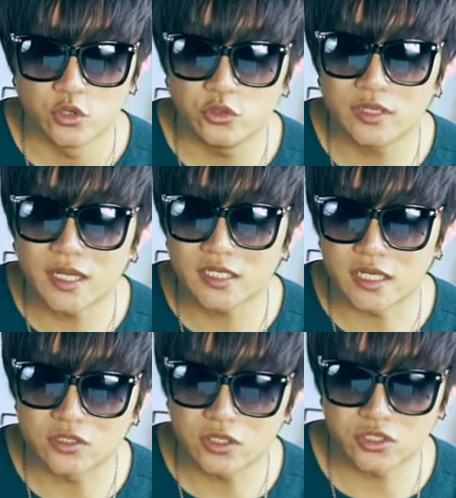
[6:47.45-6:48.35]
云台的
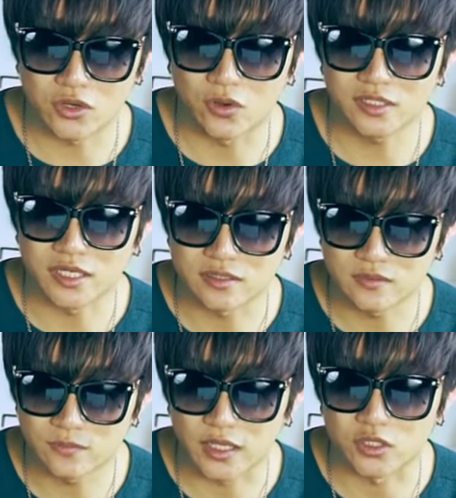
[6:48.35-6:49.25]
减震球和减
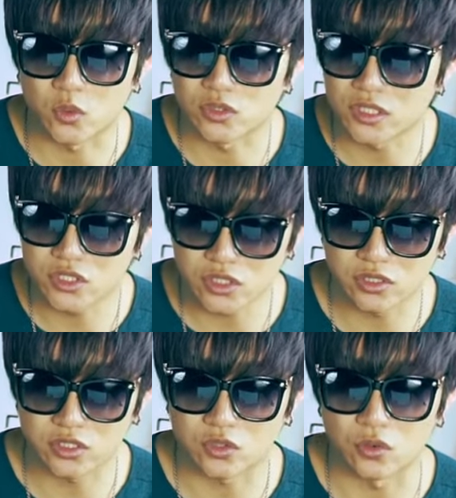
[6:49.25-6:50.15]
震板也重新
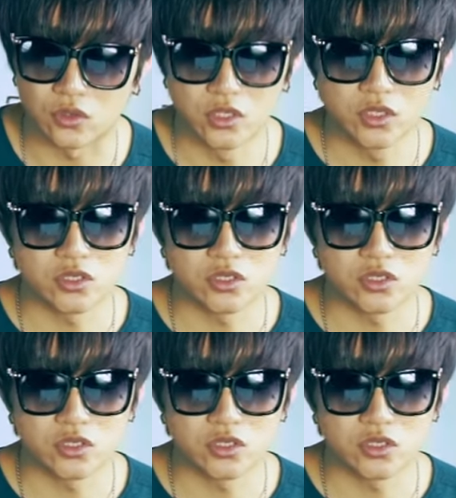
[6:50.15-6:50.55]
设计过，